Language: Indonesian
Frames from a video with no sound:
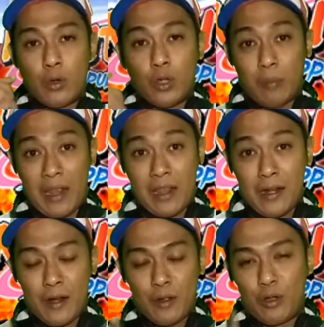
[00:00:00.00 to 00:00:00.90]
good
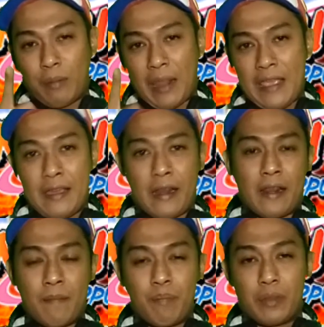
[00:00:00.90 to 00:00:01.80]
manner, good player.
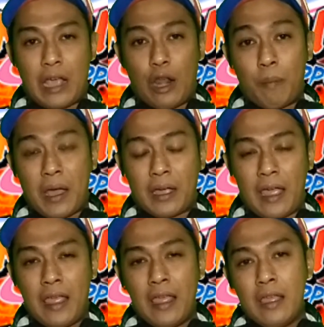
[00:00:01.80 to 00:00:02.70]
Kalau
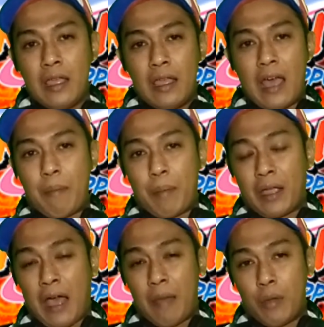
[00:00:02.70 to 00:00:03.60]
pakai
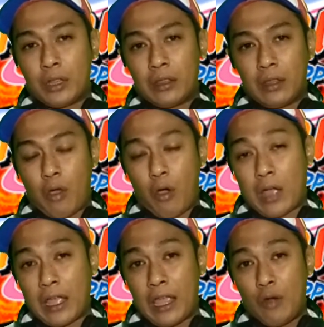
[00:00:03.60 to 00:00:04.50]
APK mod
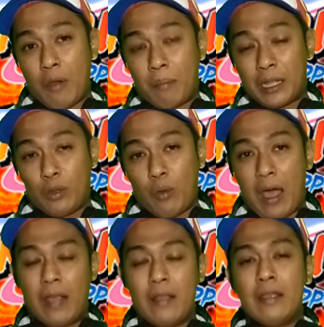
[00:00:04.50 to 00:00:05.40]
Hokage 242.
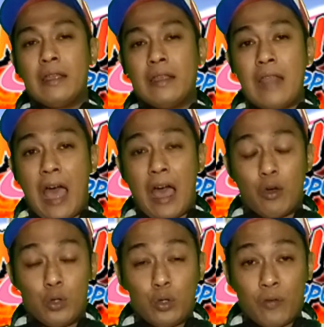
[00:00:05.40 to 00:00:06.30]
Nah,
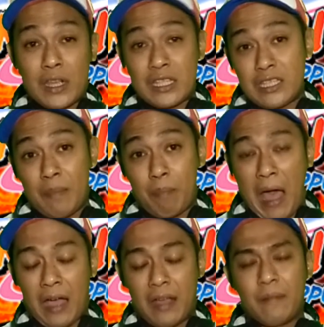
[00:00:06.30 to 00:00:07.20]
untuk versi
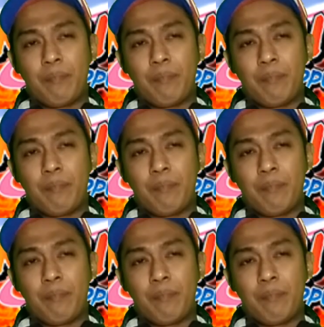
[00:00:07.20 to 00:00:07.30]
Jepang,